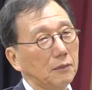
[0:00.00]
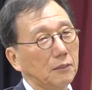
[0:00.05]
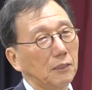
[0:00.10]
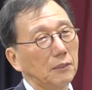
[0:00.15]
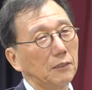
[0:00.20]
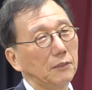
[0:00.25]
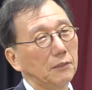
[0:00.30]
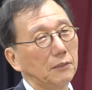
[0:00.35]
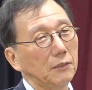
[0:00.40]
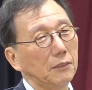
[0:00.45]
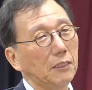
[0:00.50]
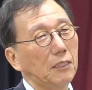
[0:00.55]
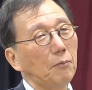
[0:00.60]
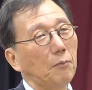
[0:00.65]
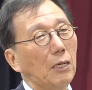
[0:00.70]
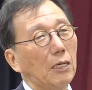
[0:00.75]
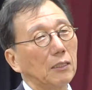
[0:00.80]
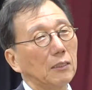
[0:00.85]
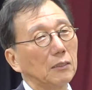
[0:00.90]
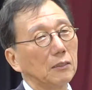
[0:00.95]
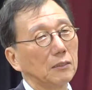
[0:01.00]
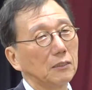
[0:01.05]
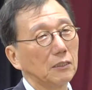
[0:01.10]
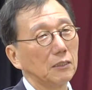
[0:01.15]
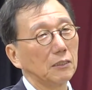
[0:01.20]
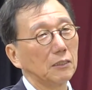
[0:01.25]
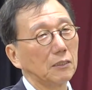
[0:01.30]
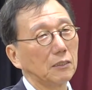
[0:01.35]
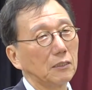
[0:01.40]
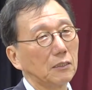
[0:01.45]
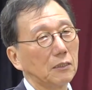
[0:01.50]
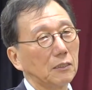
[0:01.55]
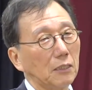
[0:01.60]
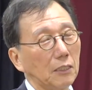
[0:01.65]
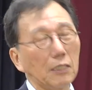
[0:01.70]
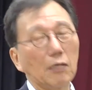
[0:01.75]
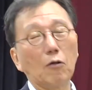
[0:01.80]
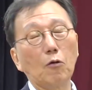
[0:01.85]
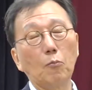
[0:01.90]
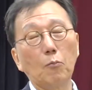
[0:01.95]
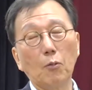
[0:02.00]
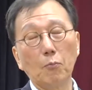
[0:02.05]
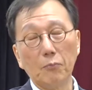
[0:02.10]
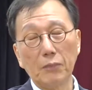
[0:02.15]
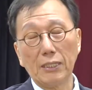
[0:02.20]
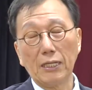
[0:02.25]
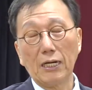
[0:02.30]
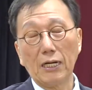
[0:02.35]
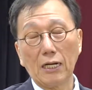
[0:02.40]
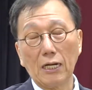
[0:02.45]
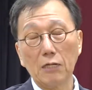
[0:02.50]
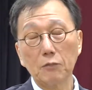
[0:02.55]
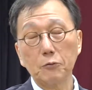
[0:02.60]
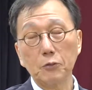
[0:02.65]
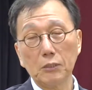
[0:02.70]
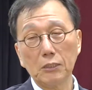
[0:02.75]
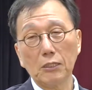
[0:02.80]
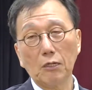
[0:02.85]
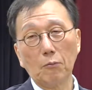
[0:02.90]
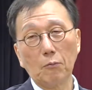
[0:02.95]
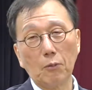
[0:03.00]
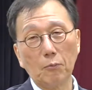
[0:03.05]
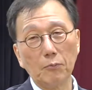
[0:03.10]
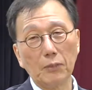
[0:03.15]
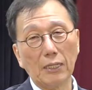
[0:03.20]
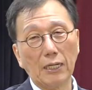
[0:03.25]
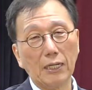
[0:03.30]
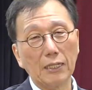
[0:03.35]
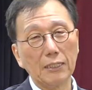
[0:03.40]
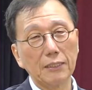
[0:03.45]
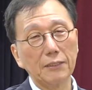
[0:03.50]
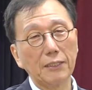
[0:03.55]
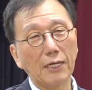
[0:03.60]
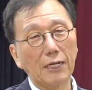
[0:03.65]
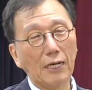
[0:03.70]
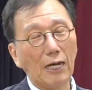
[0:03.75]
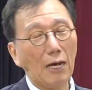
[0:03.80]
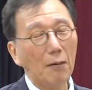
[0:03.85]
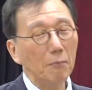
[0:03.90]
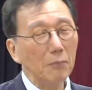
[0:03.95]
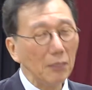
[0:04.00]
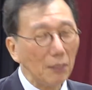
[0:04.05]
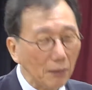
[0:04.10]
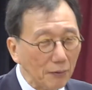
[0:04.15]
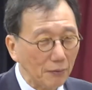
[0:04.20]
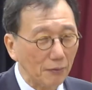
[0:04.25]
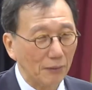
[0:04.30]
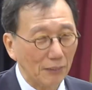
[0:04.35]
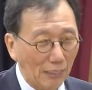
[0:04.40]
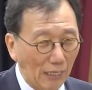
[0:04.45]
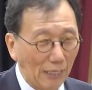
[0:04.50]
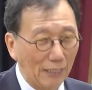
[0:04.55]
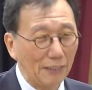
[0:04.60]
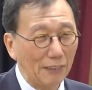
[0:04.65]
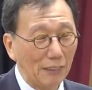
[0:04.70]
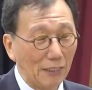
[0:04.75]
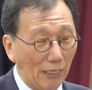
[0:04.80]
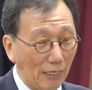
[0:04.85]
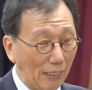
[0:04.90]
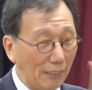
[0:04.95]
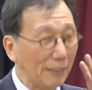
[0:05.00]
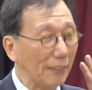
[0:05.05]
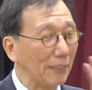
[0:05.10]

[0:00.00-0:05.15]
저는 희망적이라고 봅니다. 갈 수 있다고 봅니다. 그런데 가면 가야